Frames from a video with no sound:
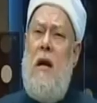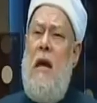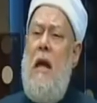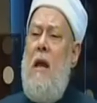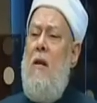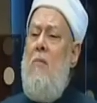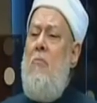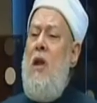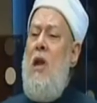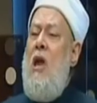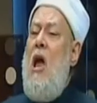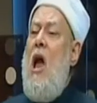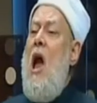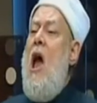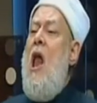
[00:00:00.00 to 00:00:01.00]

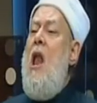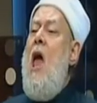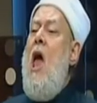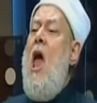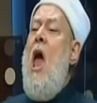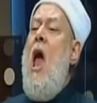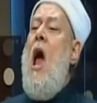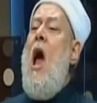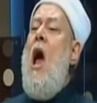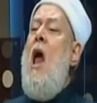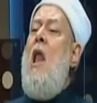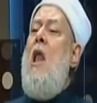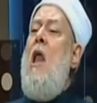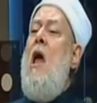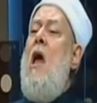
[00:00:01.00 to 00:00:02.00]
علمي على
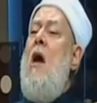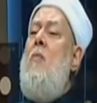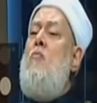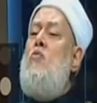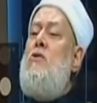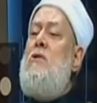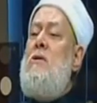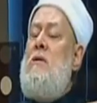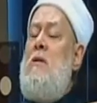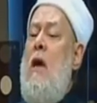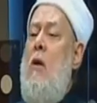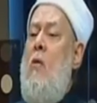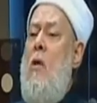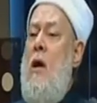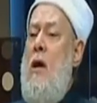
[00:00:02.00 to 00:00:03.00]
اعلى
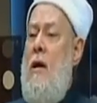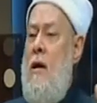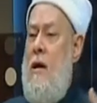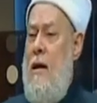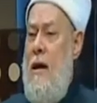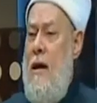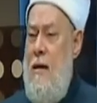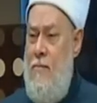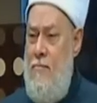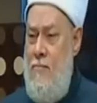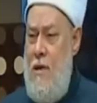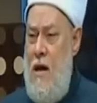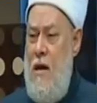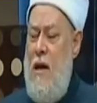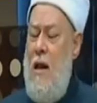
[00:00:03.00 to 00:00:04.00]
مستوى للعلم
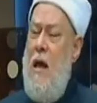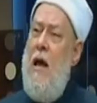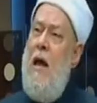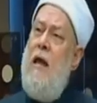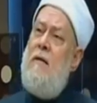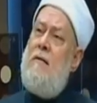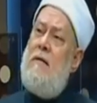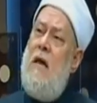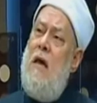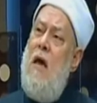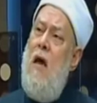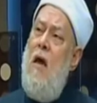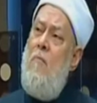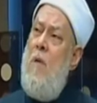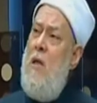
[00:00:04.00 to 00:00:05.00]
انا لا انسى
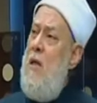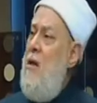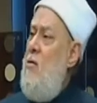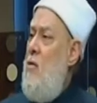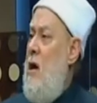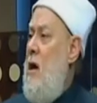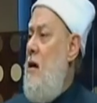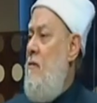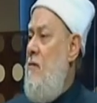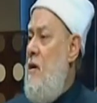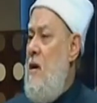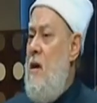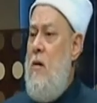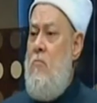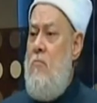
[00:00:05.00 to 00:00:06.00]
ابدا وانا
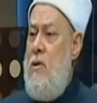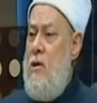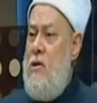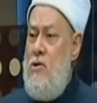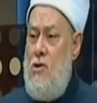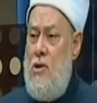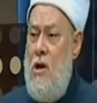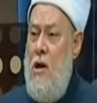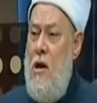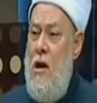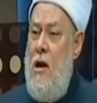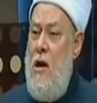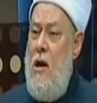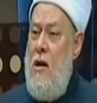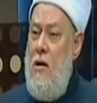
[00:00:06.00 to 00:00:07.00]
في كامبريدج
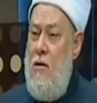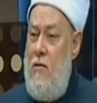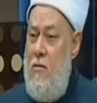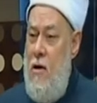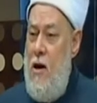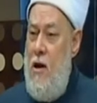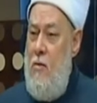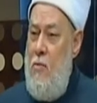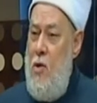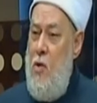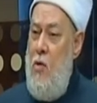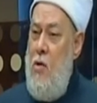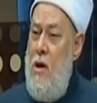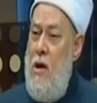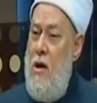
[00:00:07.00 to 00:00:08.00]
ان الراجل
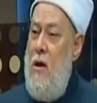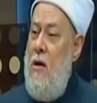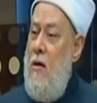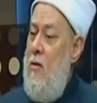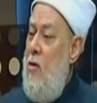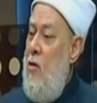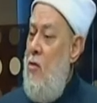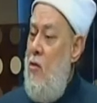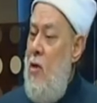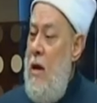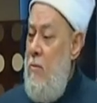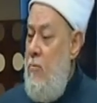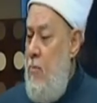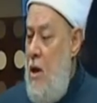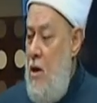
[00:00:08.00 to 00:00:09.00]
بيقول لي ان
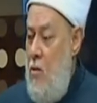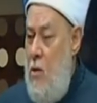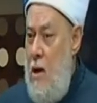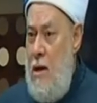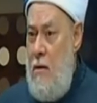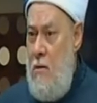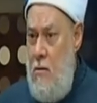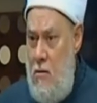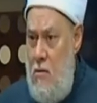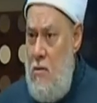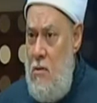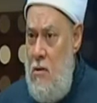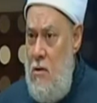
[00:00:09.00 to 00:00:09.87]
1 باي 1